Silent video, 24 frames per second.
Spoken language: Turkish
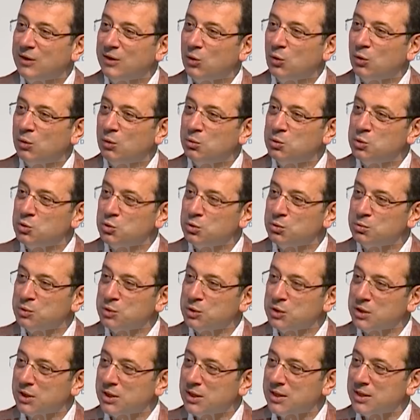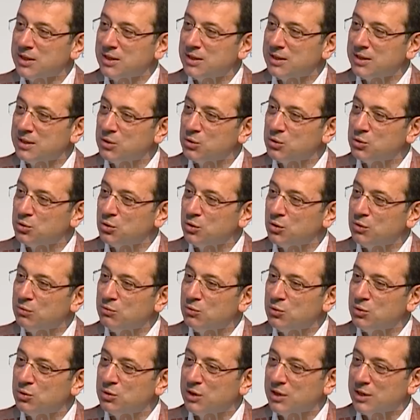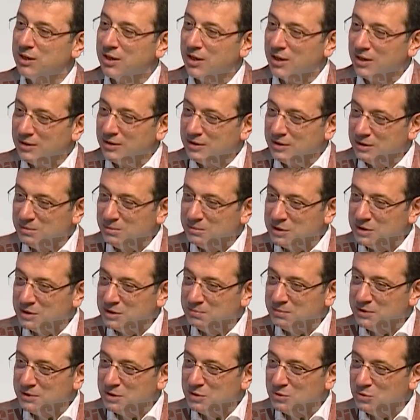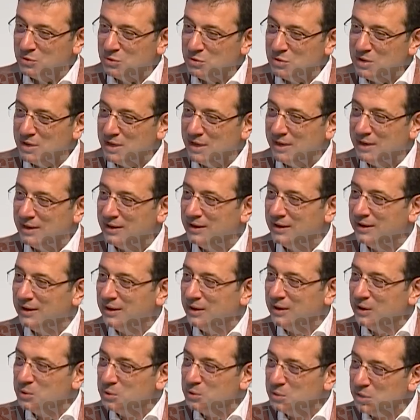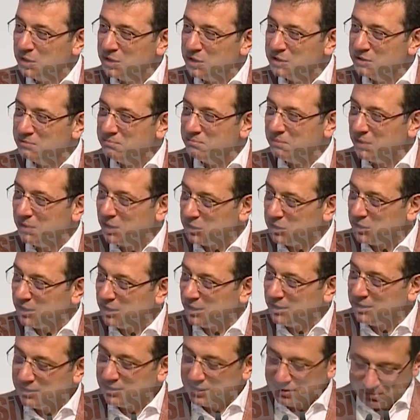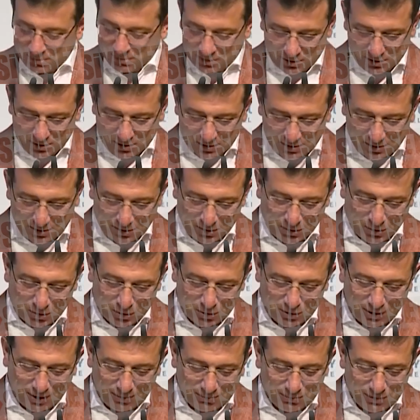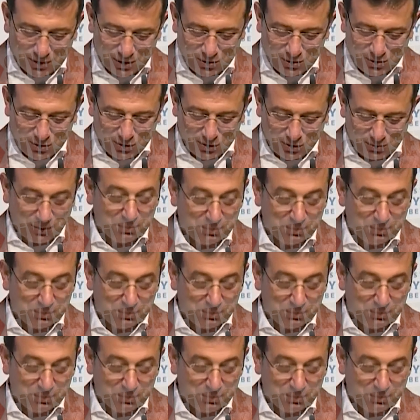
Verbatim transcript: omuzumuza e, sorumlulukları aldığımız bir günle sürecin başladığı bir ortam diliyorum.